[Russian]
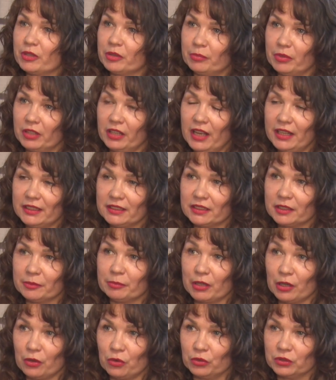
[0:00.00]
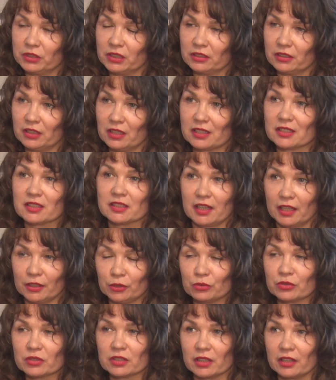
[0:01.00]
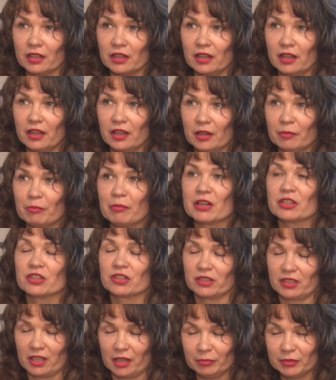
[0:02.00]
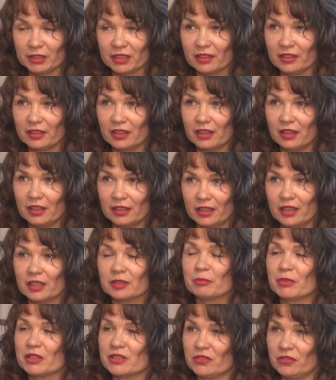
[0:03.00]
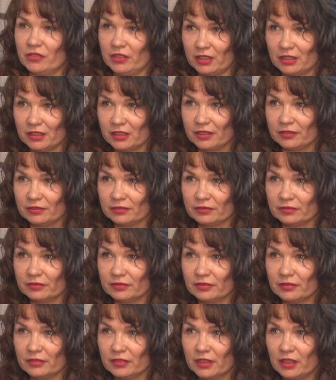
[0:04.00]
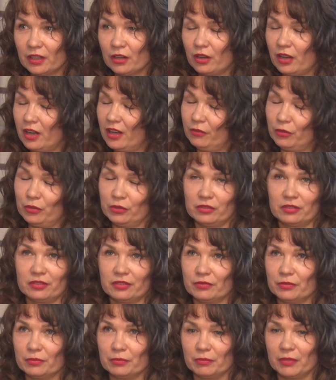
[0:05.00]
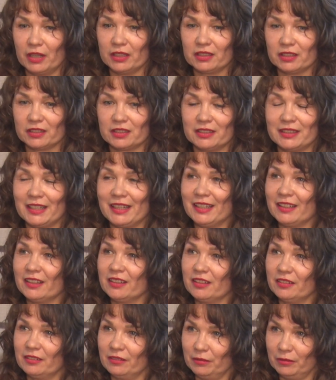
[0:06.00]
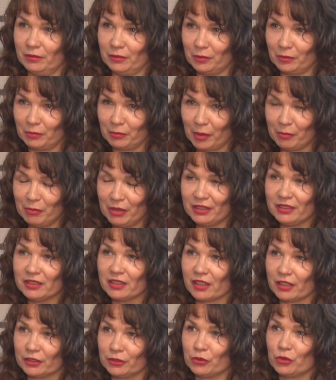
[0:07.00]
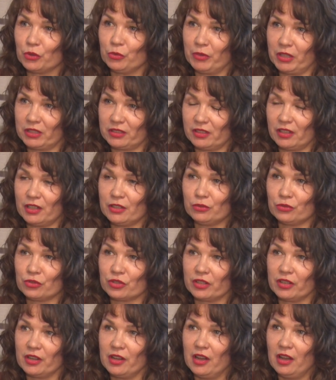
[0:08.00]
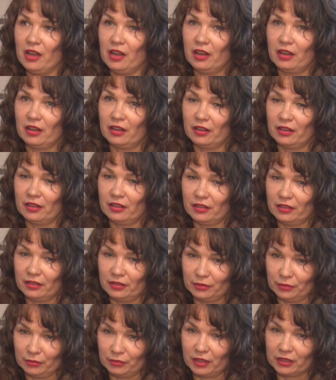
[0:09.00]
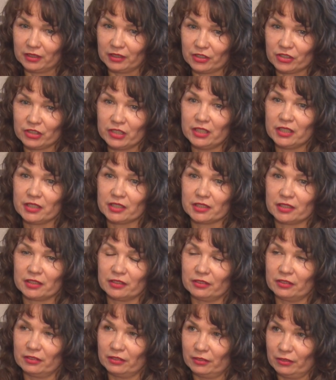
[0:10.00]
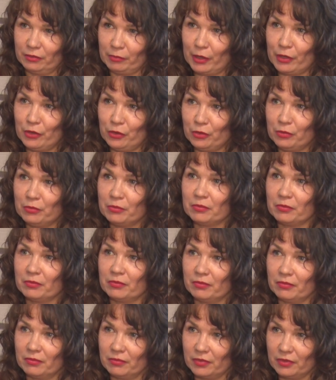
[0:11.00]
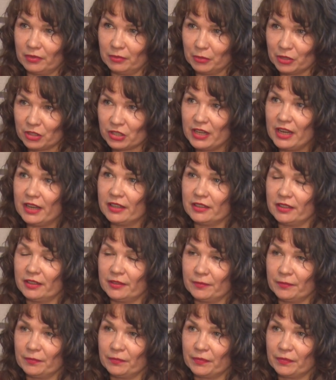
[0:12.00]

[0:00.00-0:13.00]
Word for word: мероприятия проходят статусно, масштабно – и атмосферно. Вот это три момента, которые у меня сразу же э, отложились в моем мышлении.